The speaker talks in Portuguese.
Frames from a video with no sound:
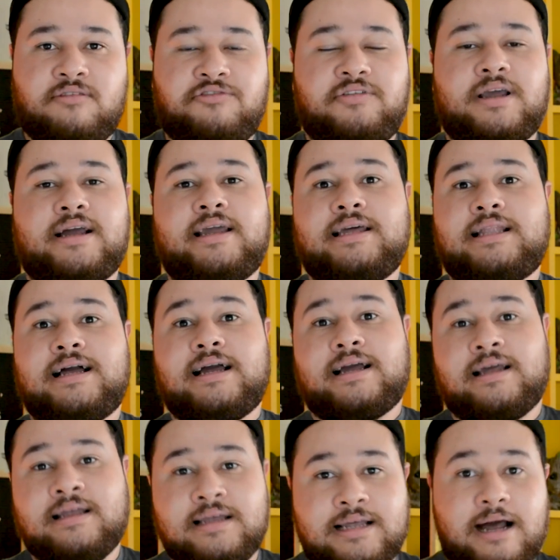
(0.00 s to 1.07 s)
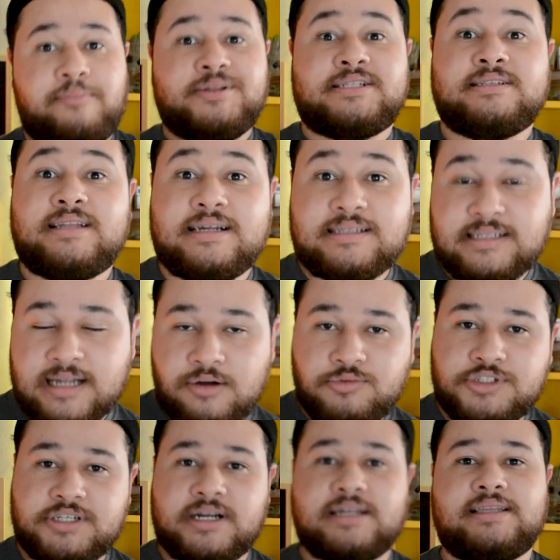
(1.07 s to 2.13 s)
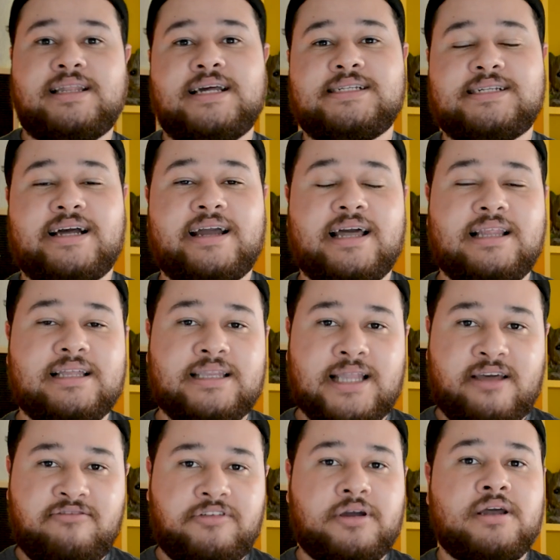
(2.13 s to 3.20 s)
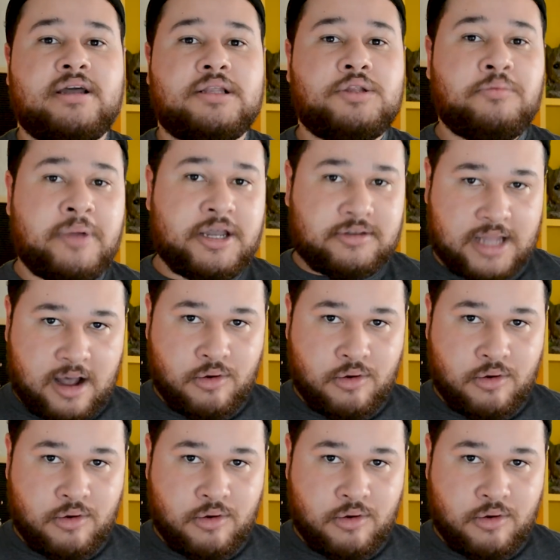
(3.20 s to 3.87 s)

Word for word: enfim, aquela apresentação gigantesca que ela teve no meio da